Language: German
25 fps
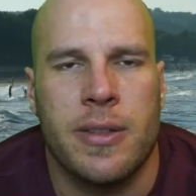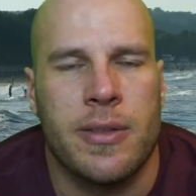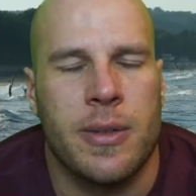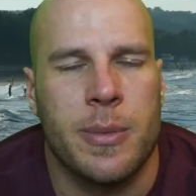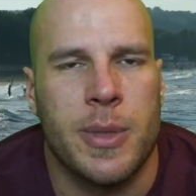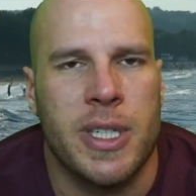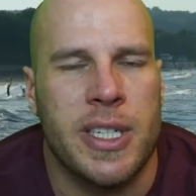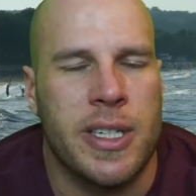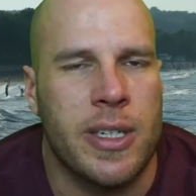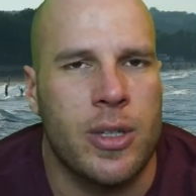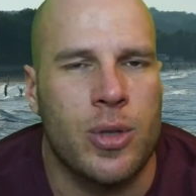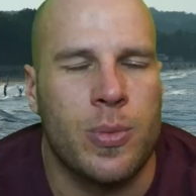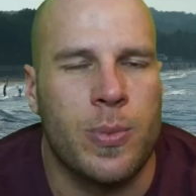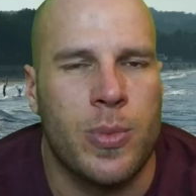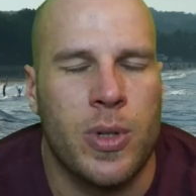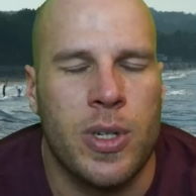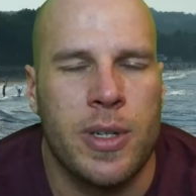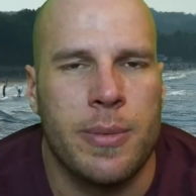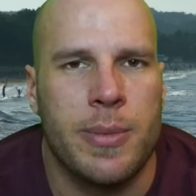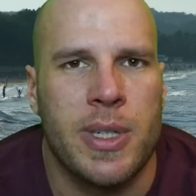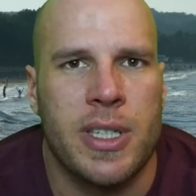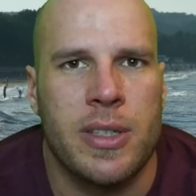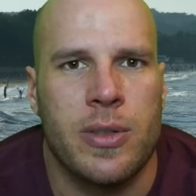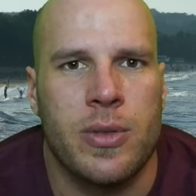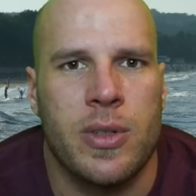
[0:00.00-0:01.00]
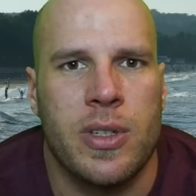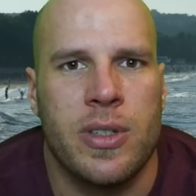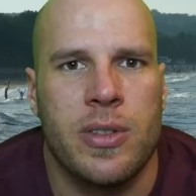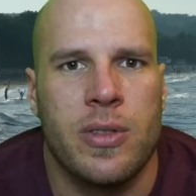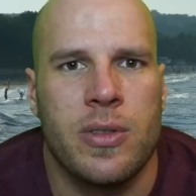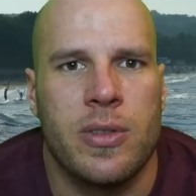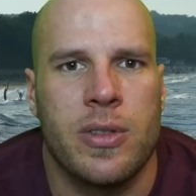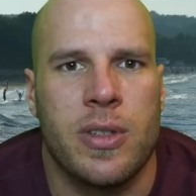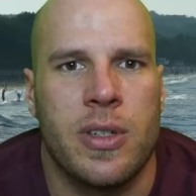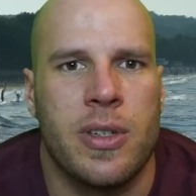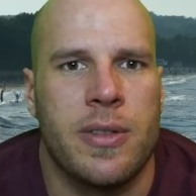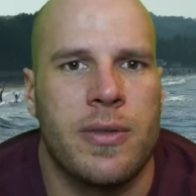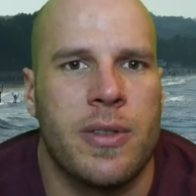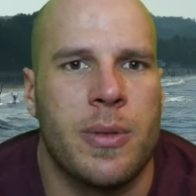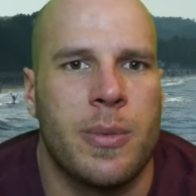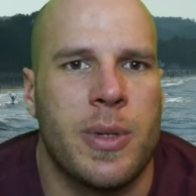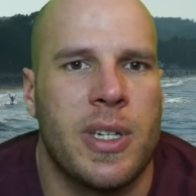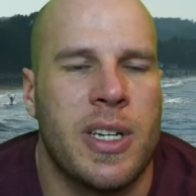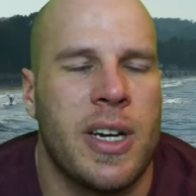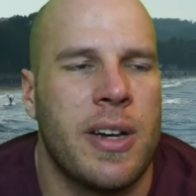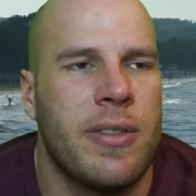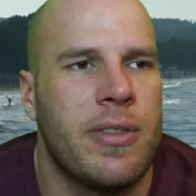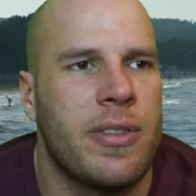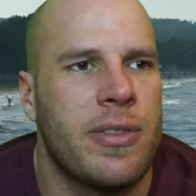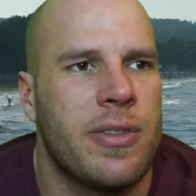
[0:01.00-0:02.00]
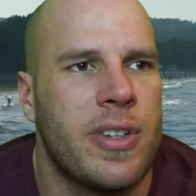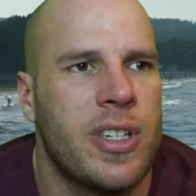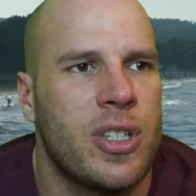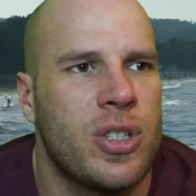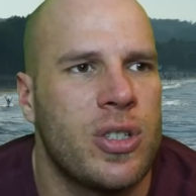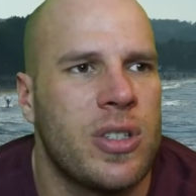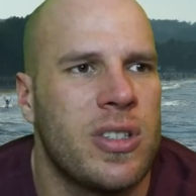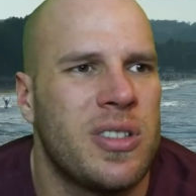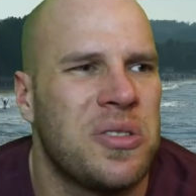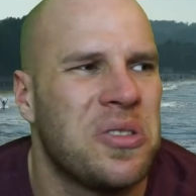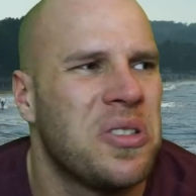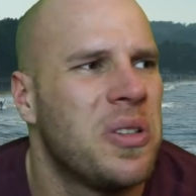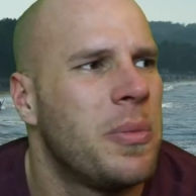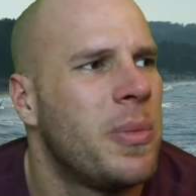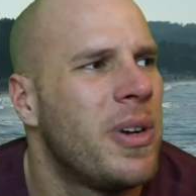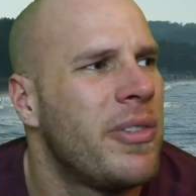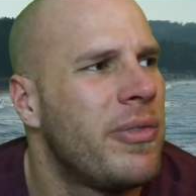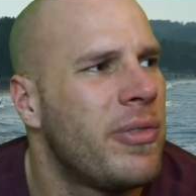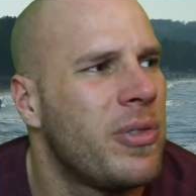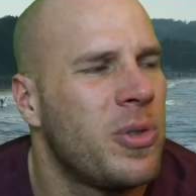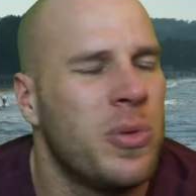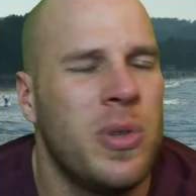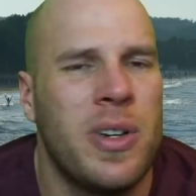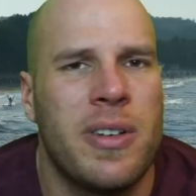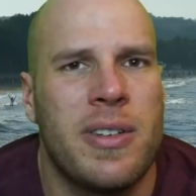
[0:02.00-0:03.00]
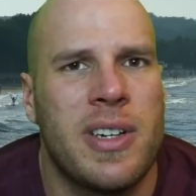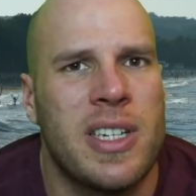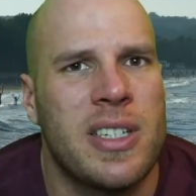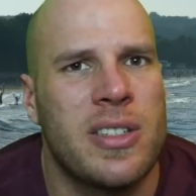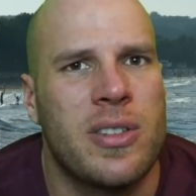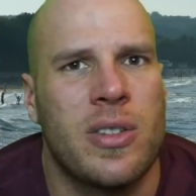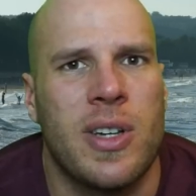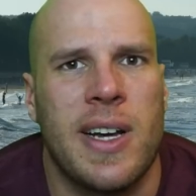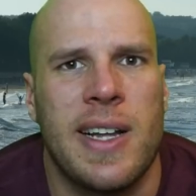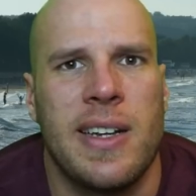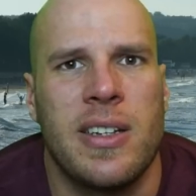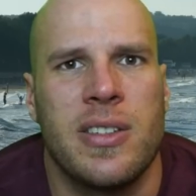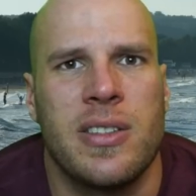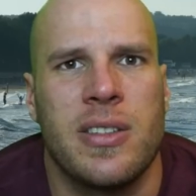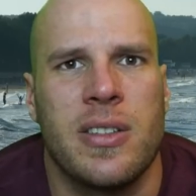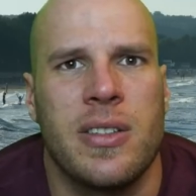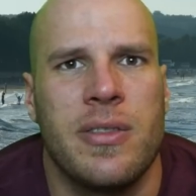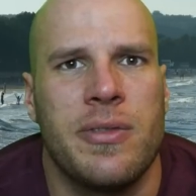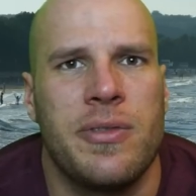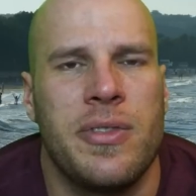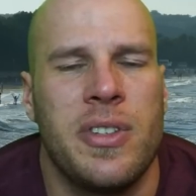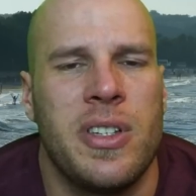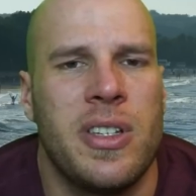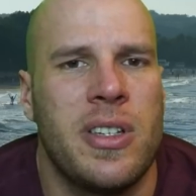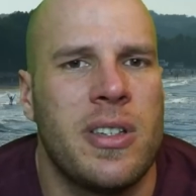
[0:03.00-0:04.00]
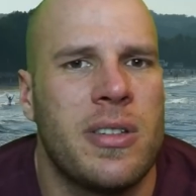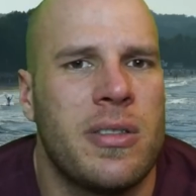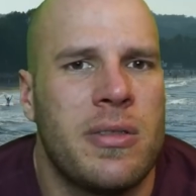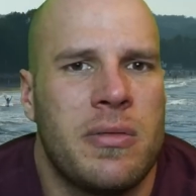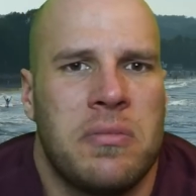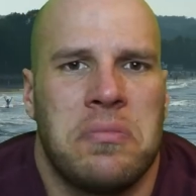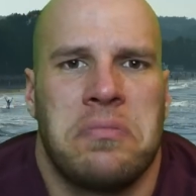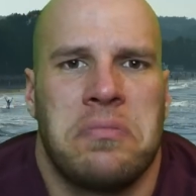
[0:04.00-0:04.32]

weil man keinen Sport macht oder so, sondern wenn man einfach feststellt, so sag mal, früher war das doch alles irgendwie,